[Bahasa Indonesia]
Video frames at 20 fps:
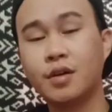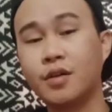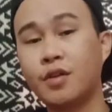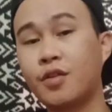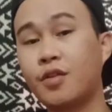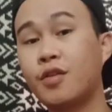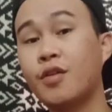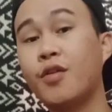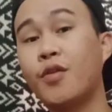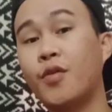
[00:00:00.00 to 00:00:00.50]

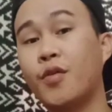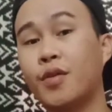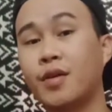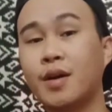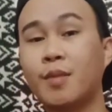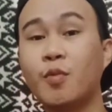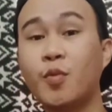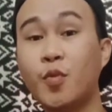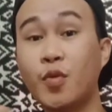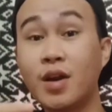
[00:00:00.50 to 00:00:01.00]
so
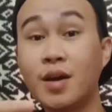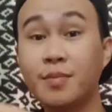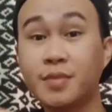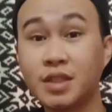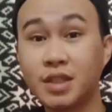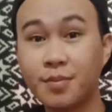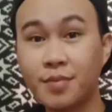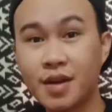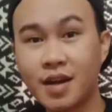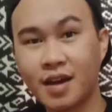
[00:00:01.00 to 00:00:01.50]
kamu pula
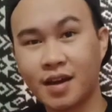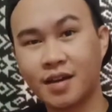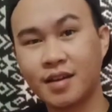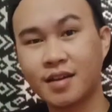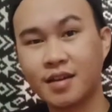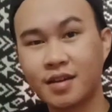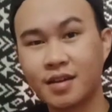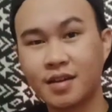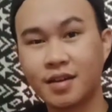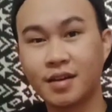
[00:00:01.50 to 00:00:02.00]
macam mana
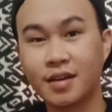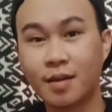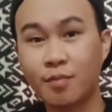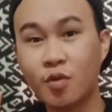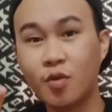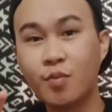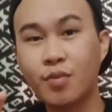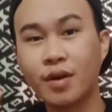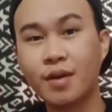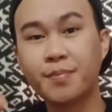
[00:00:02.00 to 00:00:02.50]

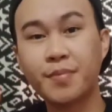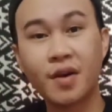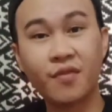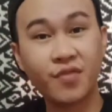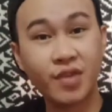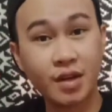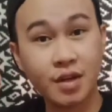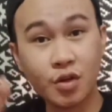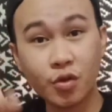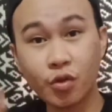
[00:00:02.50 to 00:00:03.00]
kamu berapa
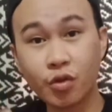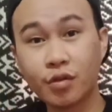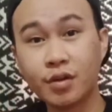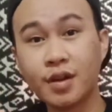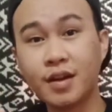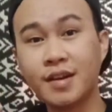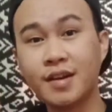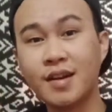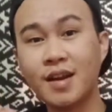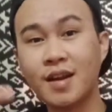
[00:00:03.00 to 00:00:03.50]
video
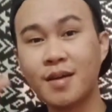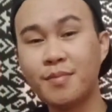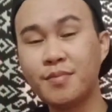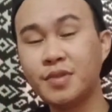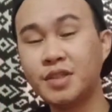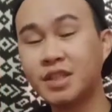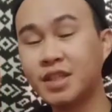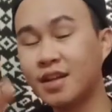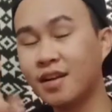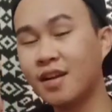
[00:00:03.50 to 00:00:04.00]
sudah di
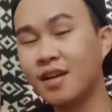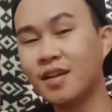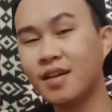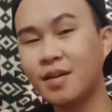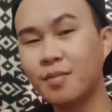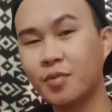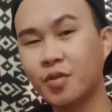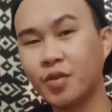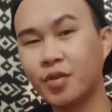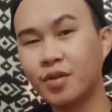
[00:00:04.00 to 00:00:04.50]
dalam channel
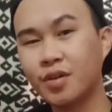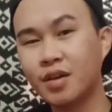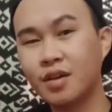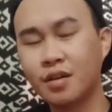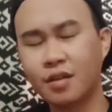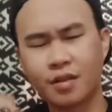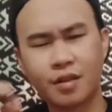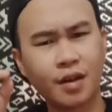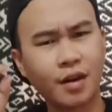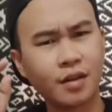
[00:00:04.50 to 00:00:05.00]
kamu
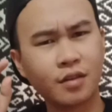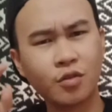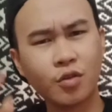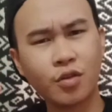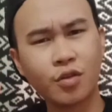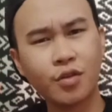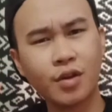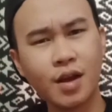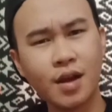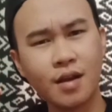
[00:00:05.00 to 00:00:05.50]
100
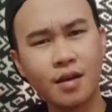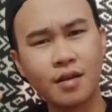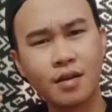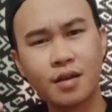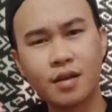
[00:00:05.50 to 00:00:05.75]
sudah